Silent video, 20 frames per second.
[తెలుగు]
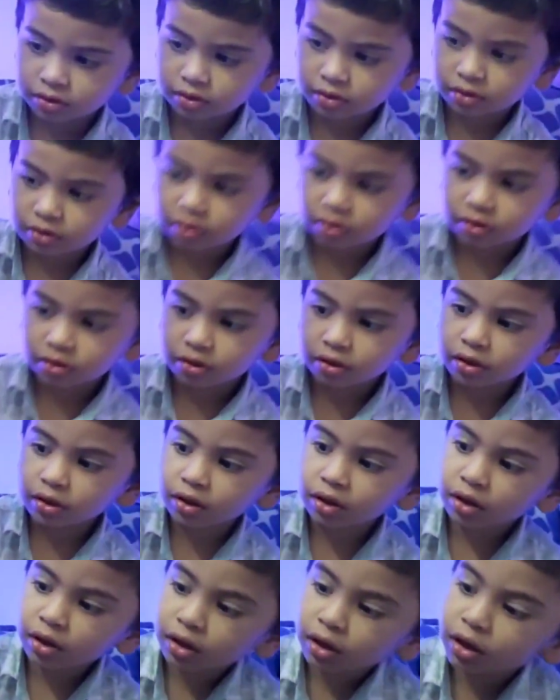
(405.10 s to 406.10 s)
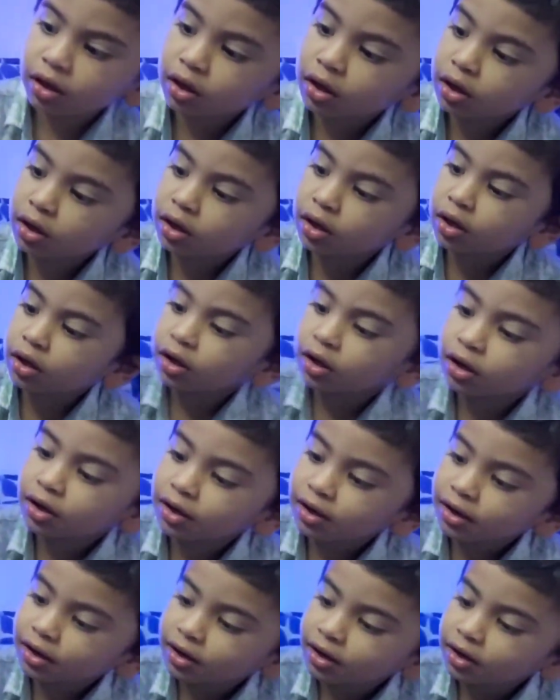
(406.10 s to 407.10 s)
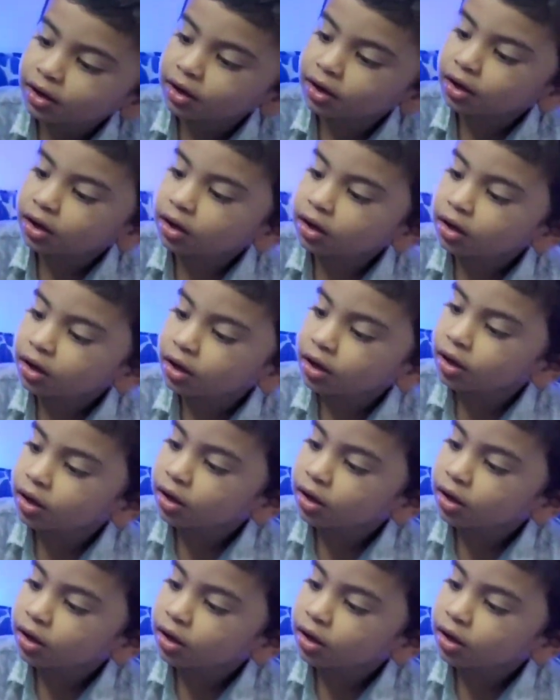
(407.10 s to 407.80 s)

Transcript: చూడాడ కప్లో స్పైడర్ మ్యాన్ కప్పు కదా నీ